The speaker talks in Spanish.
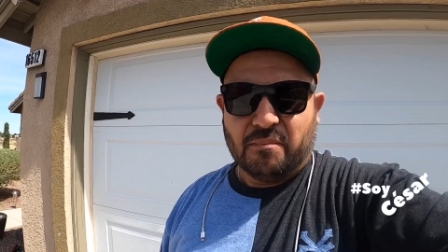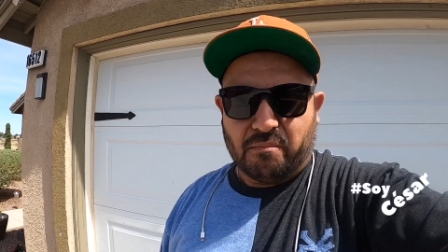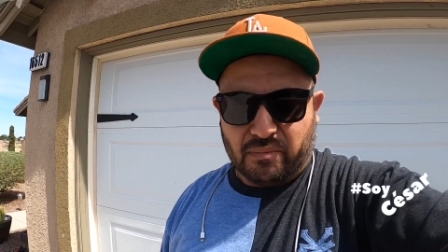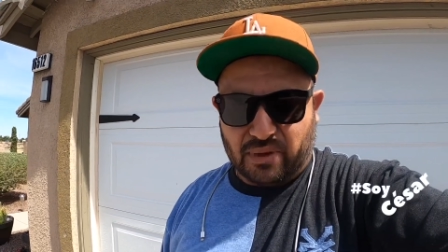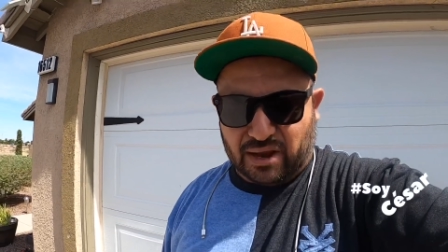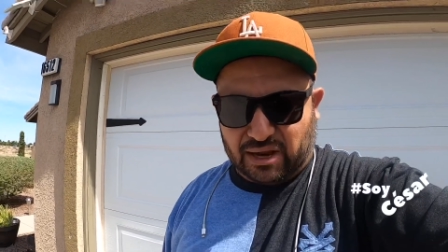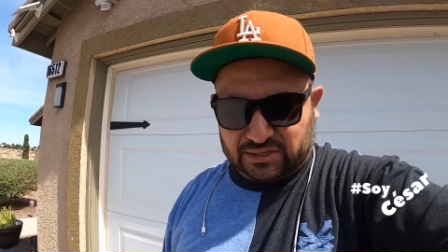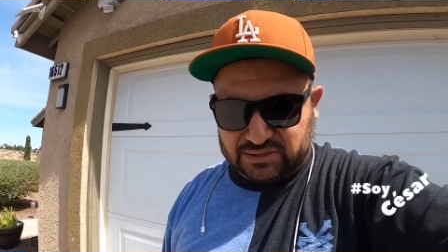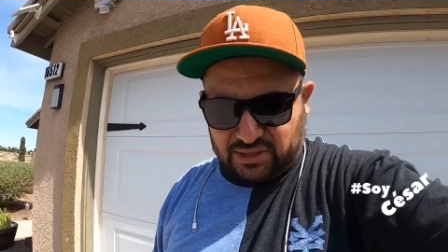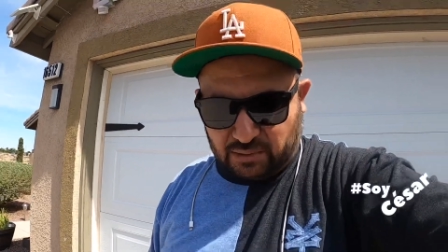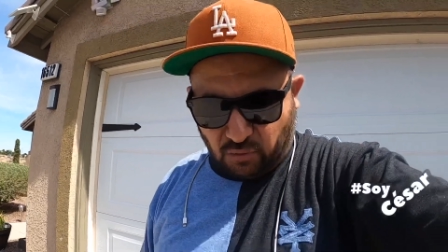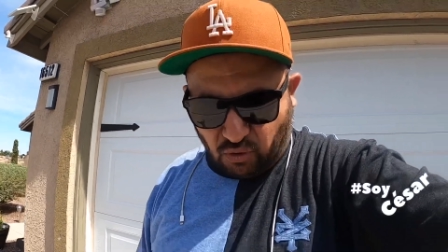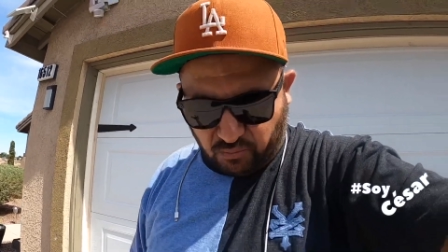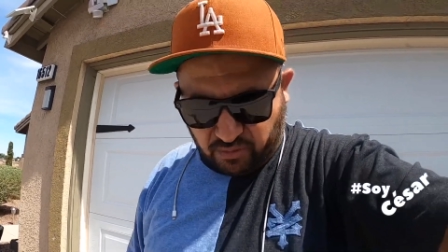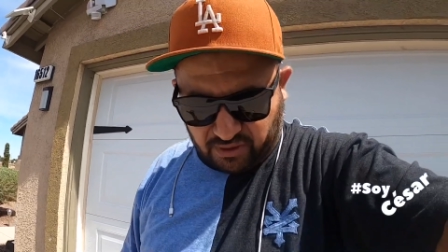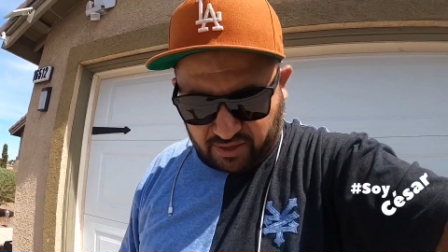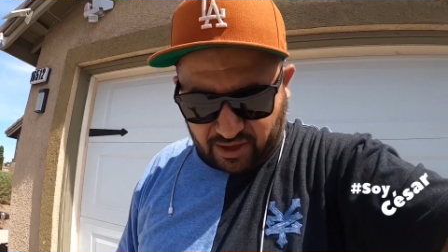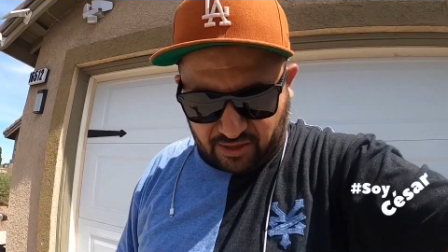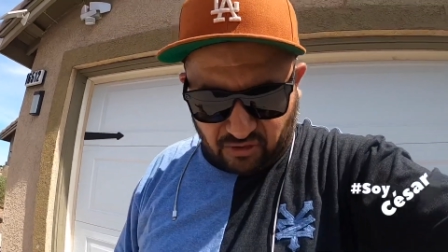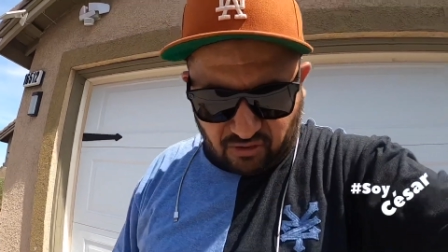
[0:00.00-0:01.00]
lastimó
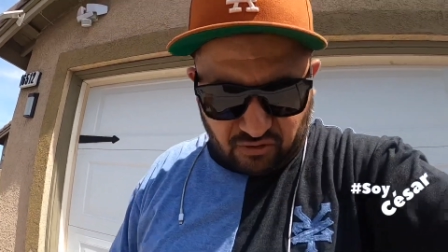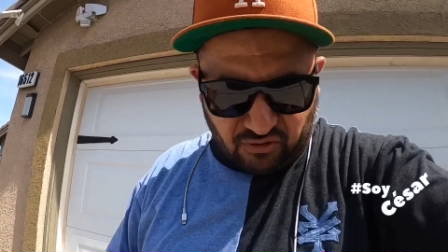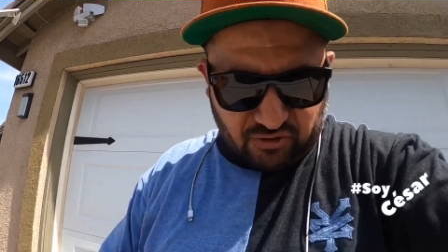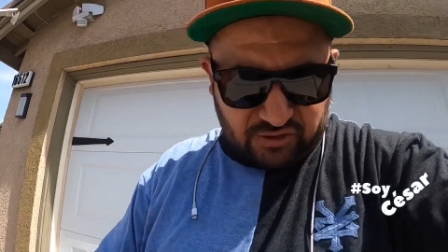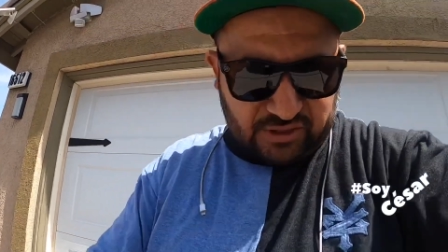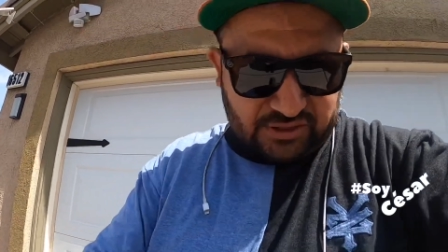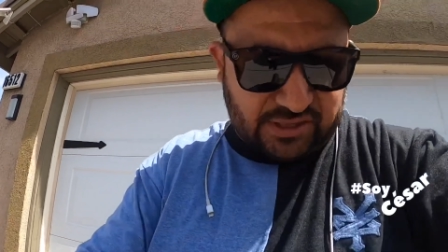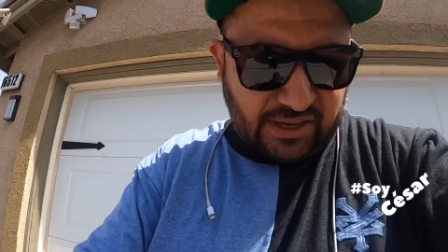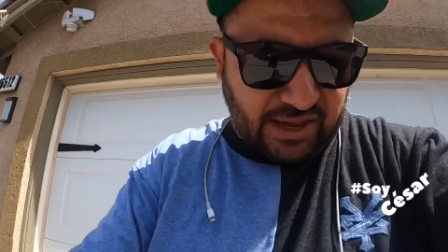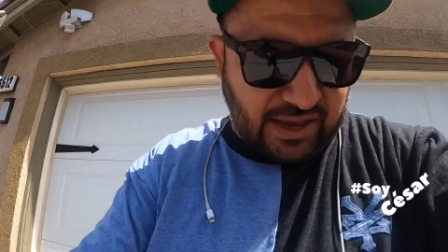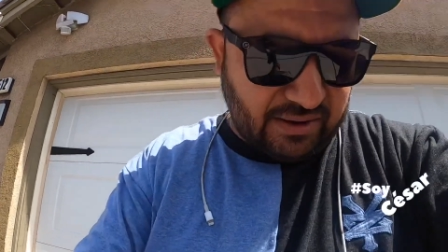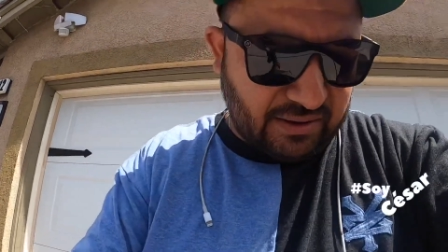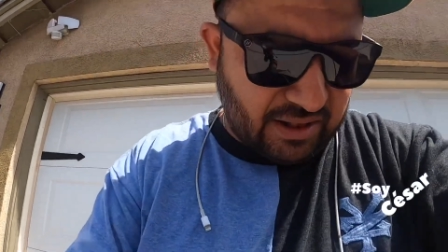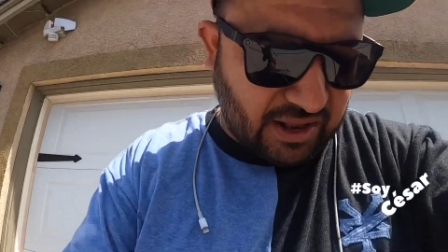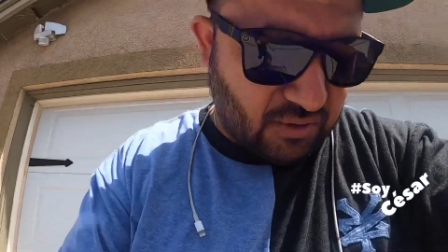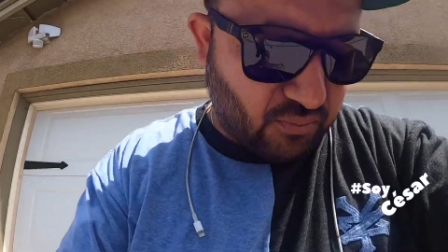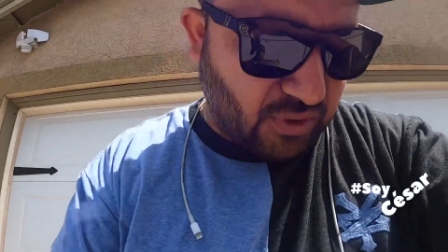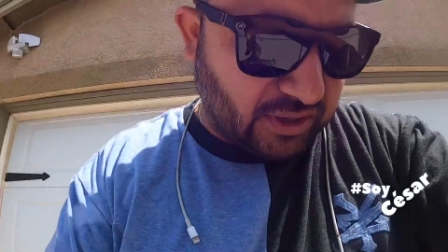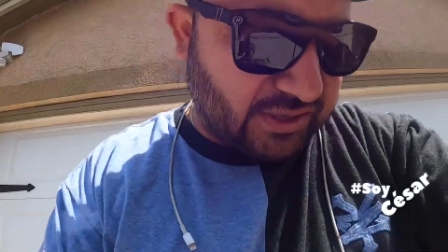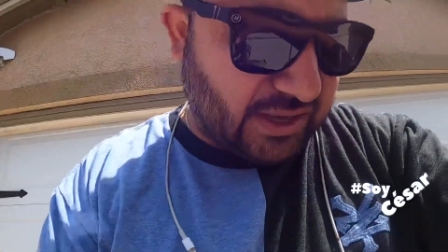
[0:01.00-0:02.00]
mi dedo. No sé si
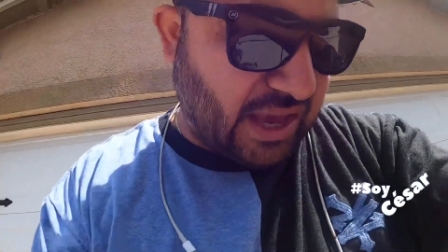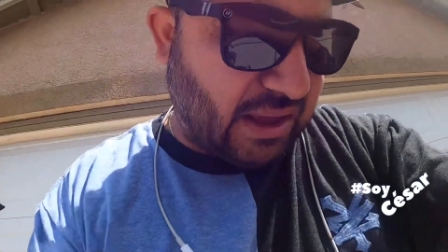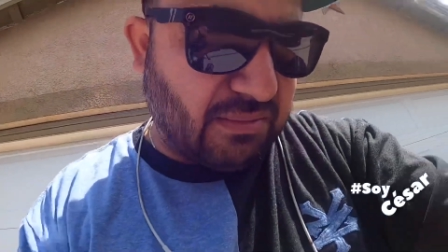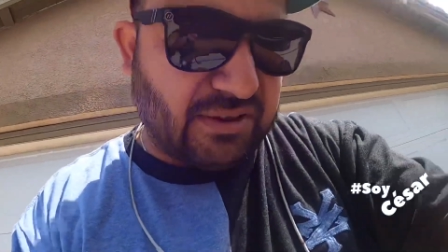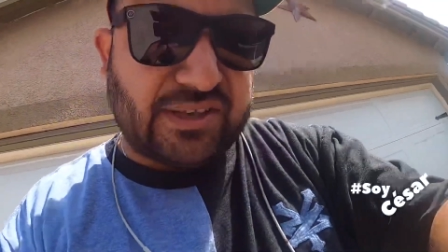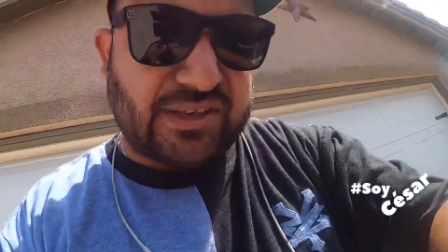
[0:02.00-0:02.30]
les voy a enseñar